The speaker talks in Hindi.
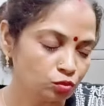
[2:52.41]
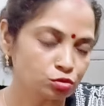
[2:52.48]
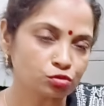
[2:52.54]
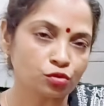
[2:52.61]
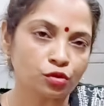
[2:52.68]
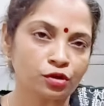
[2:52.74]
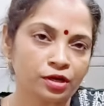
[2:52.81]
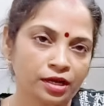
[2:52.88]

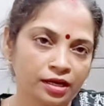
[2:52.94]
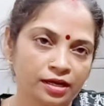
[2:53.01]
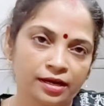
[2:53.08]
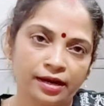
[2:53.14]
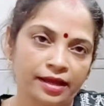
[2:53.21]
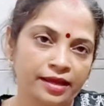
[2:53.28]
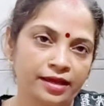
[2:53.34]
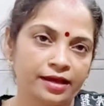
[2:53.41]
उसको टक
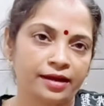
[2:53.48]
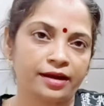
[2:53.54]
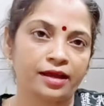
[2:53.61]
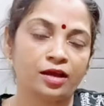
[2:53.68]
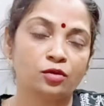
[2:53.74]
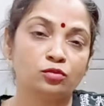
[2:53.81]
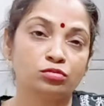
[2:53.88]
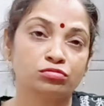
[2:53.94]
नहीं करना
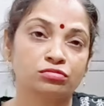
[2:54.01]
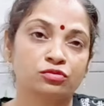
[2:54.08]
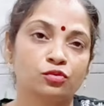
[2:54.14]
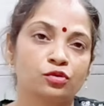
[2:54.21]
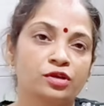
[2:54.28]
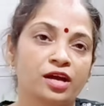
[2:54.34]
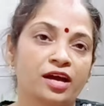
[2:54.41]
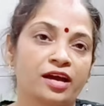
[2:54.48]
है
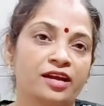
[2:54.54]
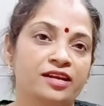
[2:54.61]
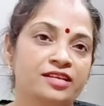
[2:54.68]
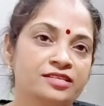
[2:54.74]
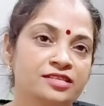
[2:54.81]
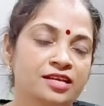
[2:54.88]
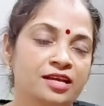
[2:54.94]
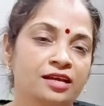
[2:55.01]
उसको टक
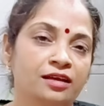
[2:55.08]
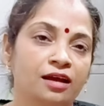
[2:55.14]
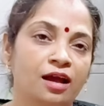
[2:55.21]
करने से